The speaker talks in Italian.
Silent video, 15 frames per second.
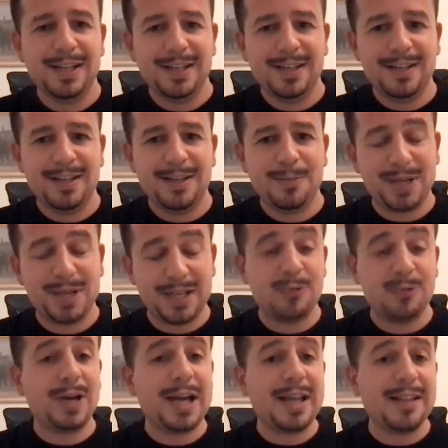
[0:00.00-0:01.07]
eh, perché
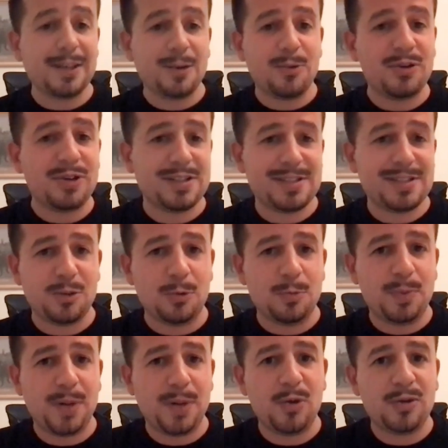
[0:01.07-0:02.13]
durante quello che è stato il primo